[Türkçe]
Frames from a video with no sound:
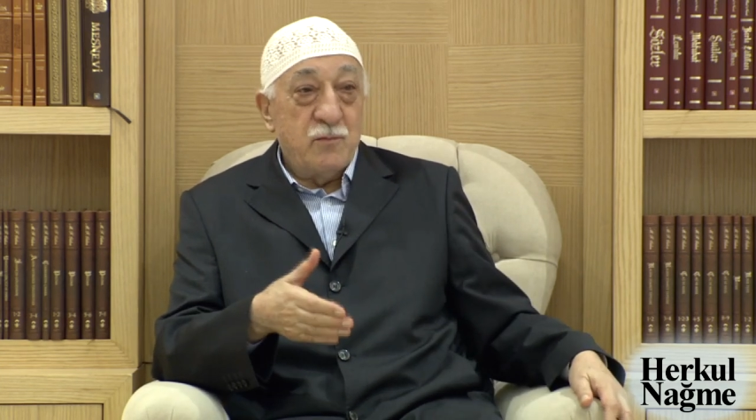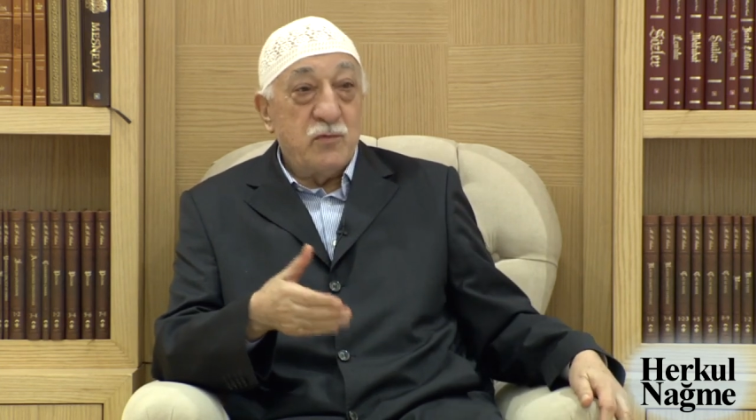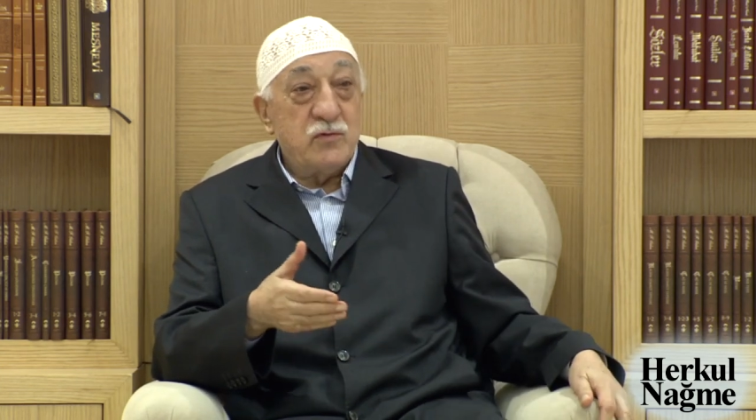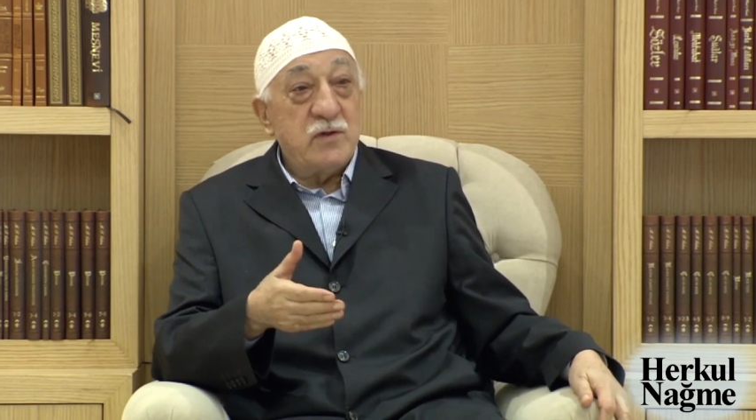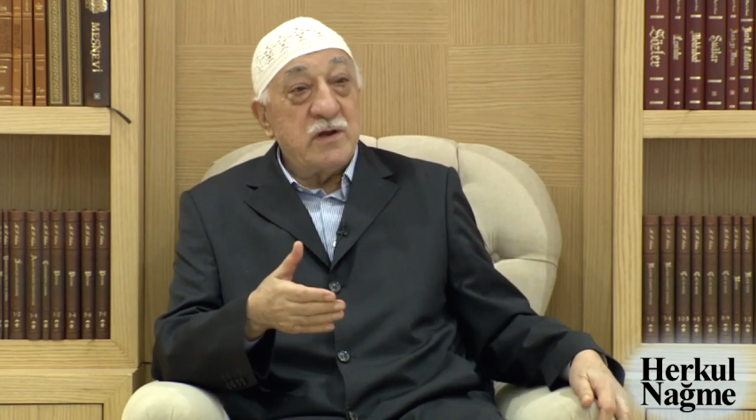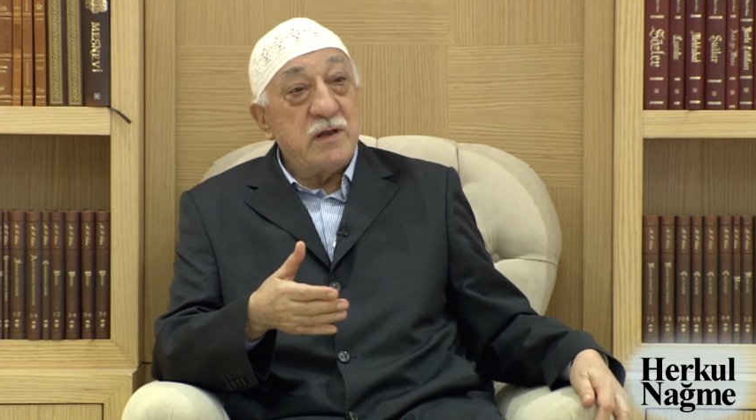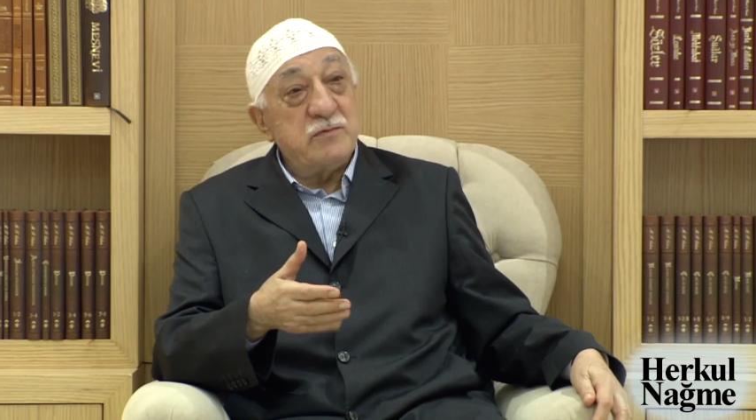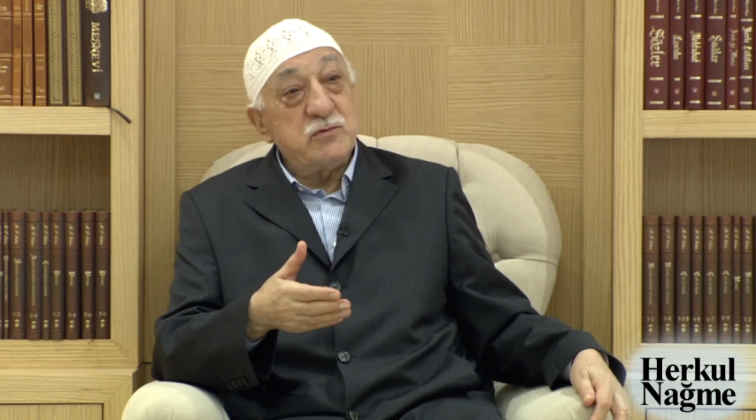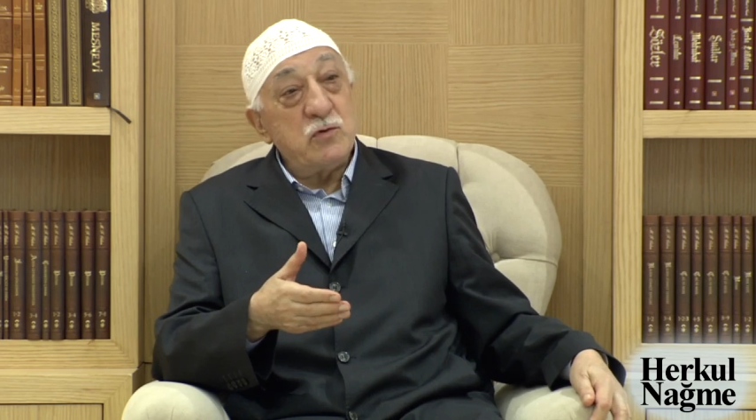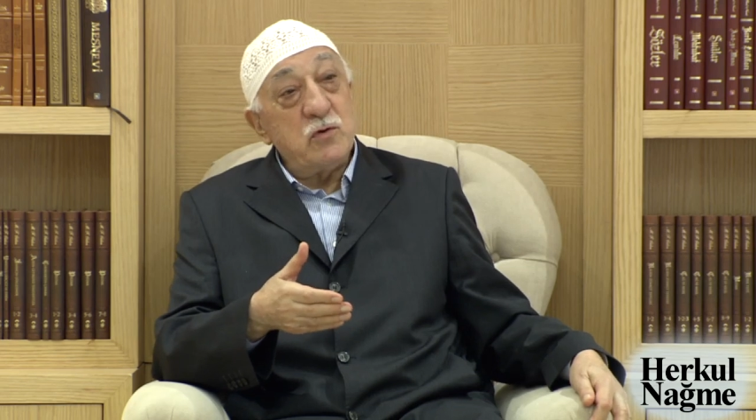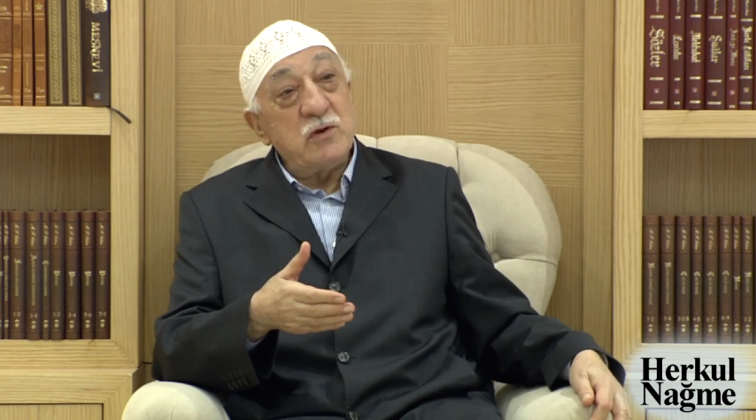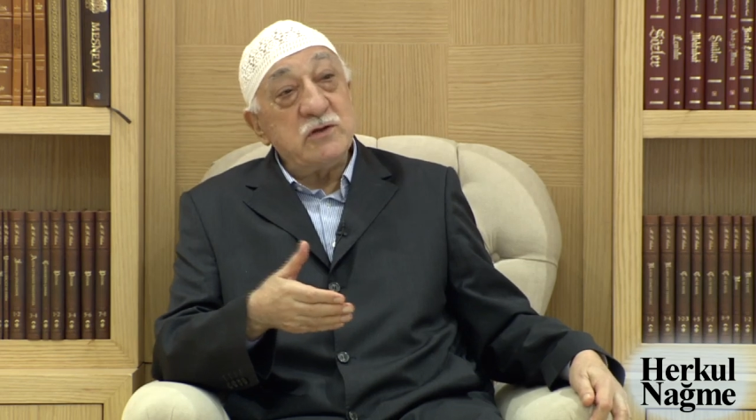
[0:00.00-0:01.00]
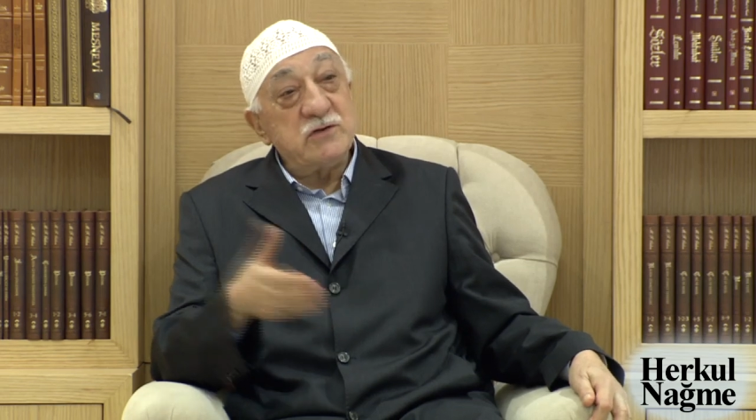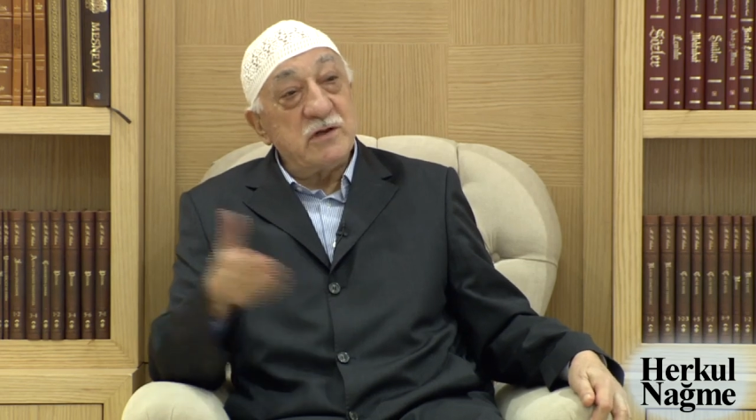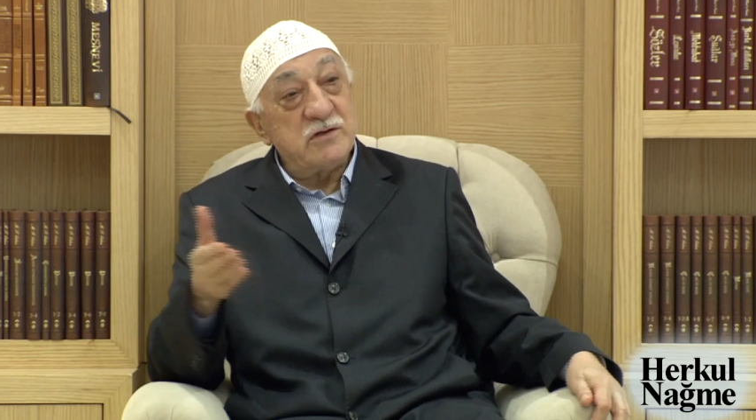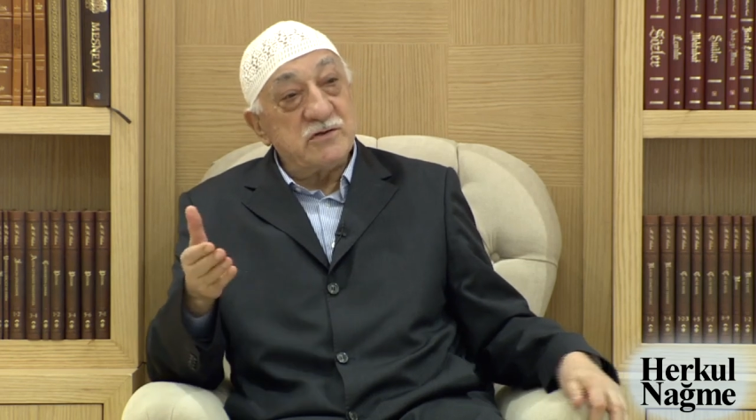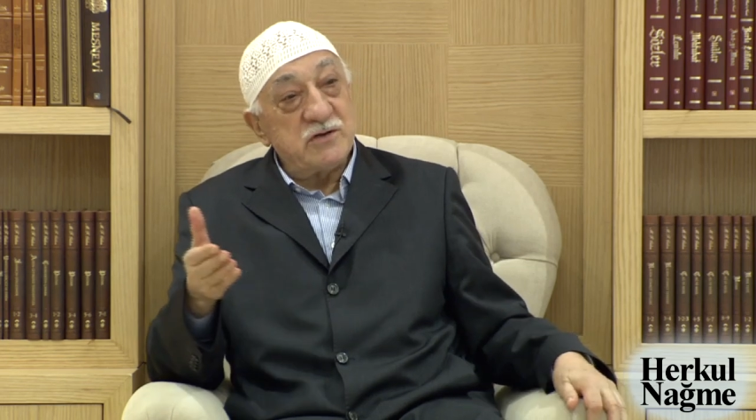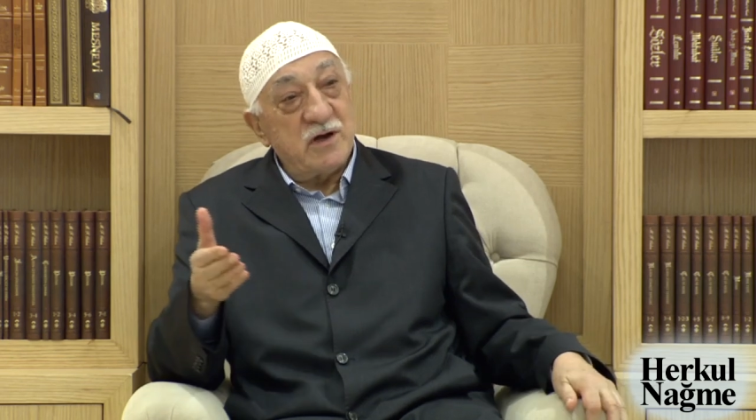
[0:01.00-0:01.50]
Bunlar hepsi öyle
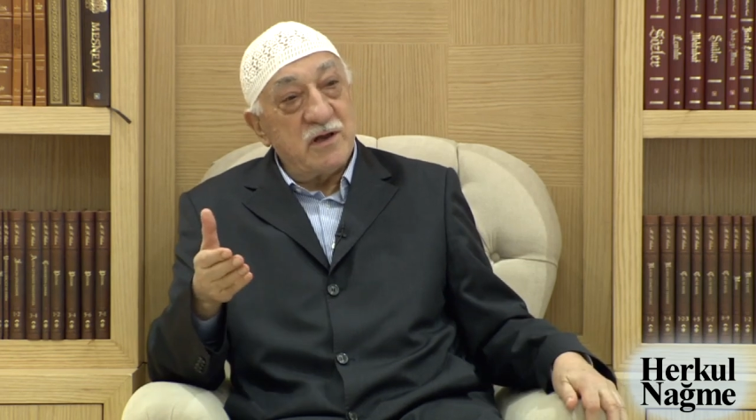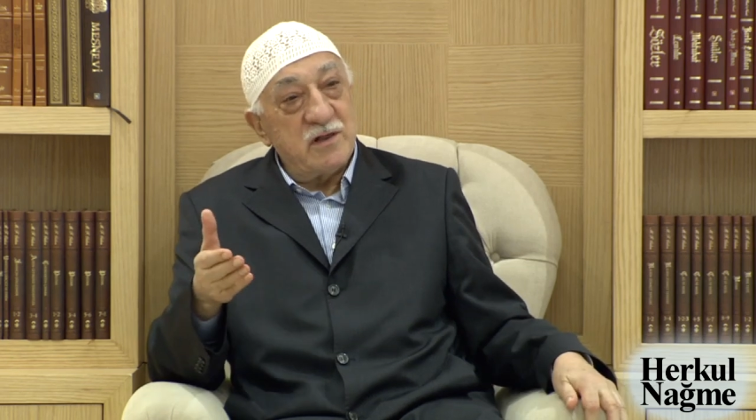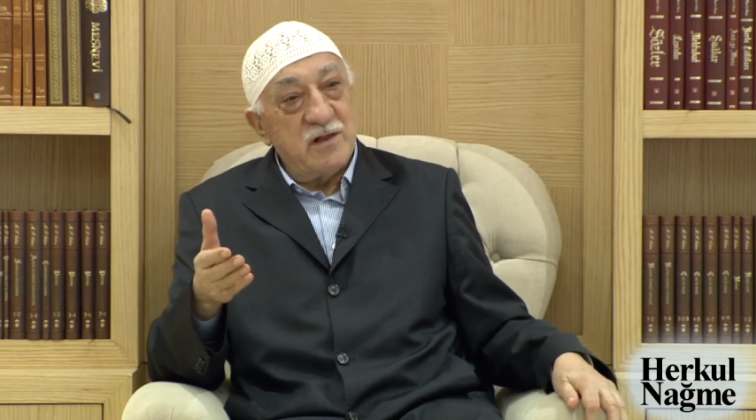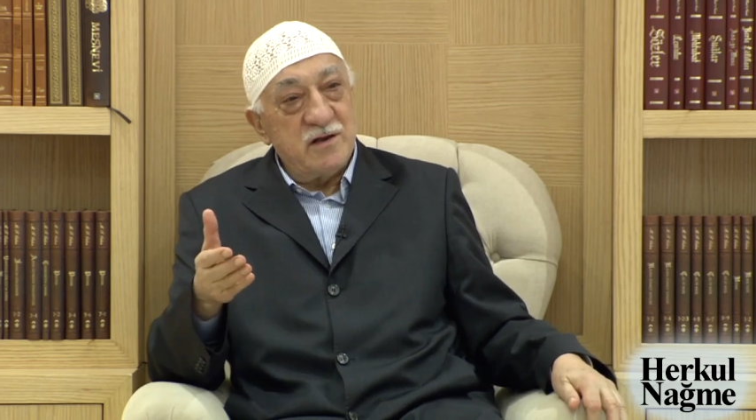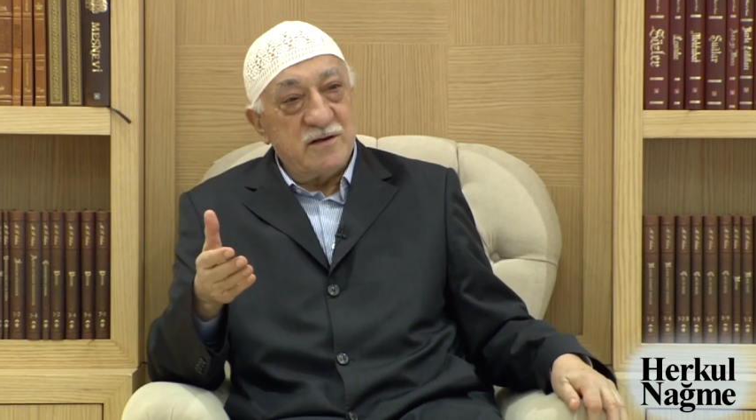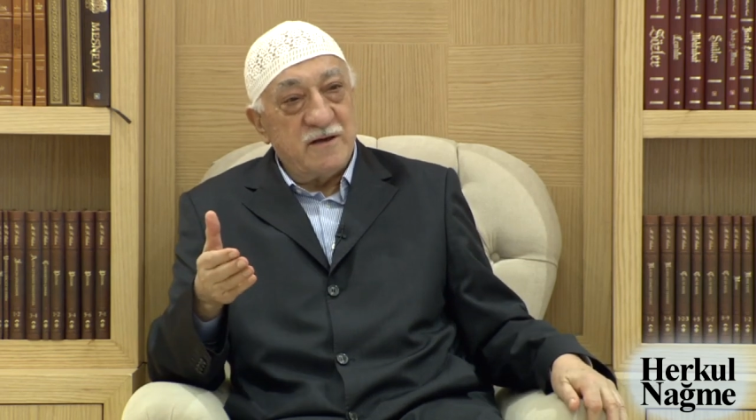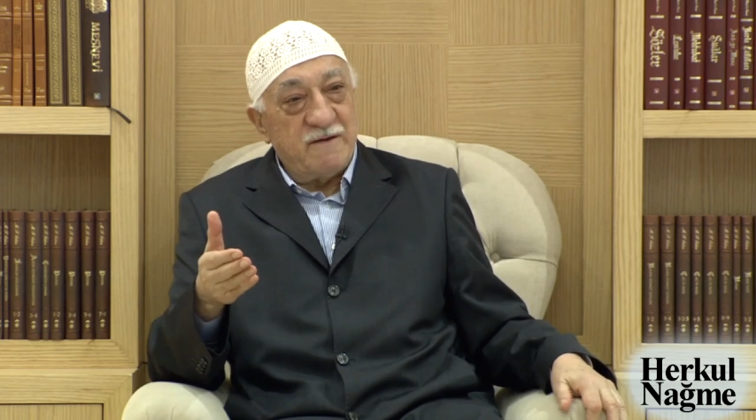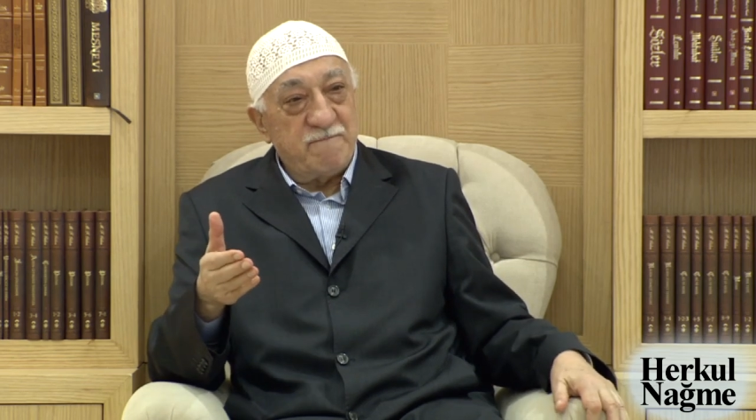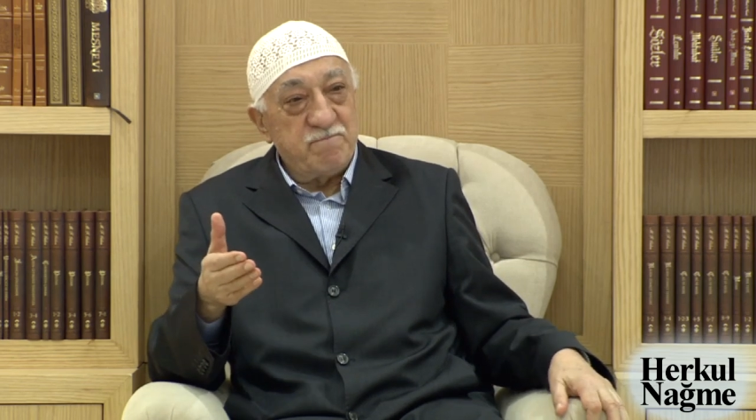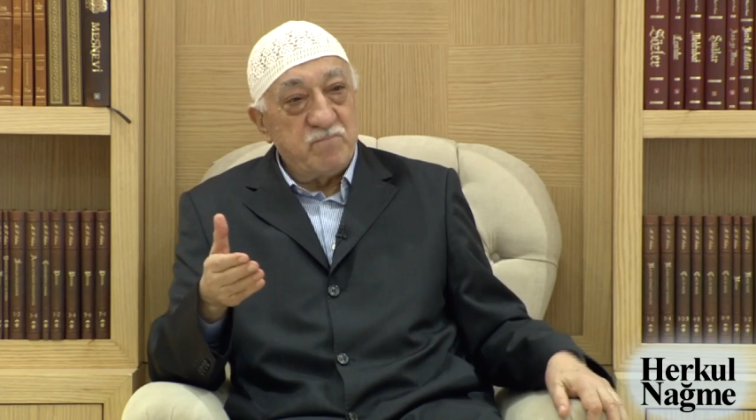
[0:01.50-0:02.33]
canlı şahitler ki